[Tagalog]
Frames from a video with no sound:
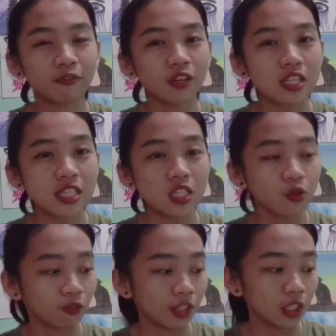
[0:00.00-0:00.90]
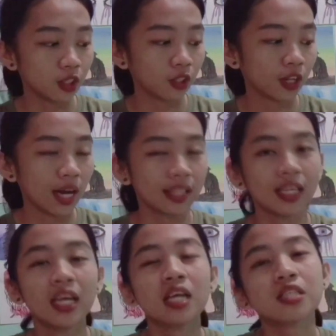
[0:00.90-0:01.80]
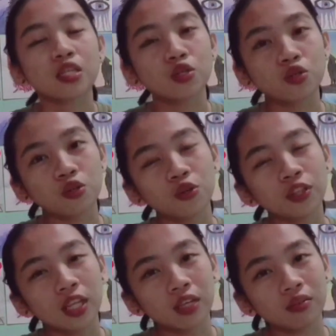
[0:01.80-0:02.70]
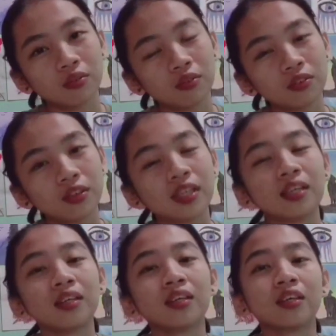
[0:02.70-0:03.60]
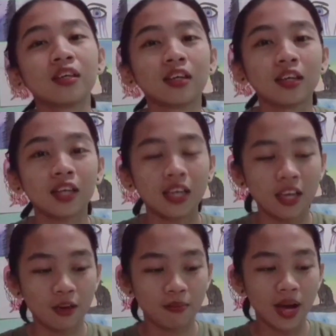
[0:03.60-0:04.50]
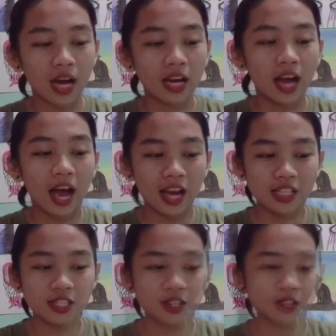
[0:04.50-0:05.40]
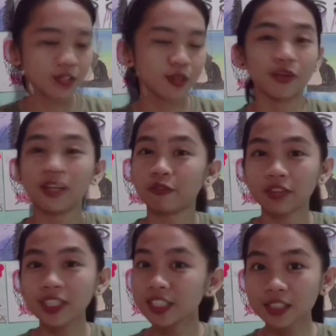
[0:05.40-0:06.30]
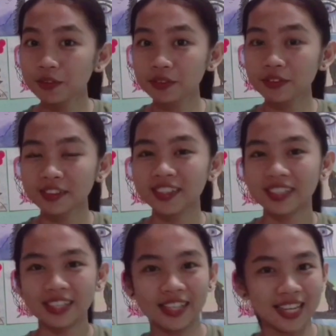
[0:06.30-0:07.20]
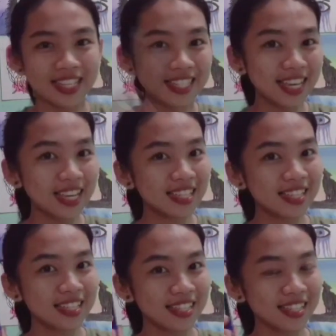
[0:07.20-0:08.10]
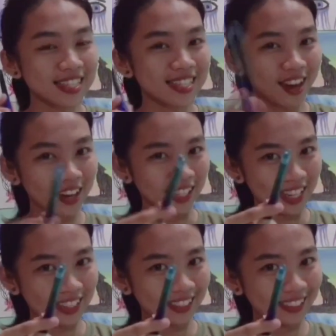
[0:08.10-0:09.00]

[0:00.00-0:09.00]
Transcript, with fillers: for this video at susunod na yung ibang answer. So, without further ado, let's get started!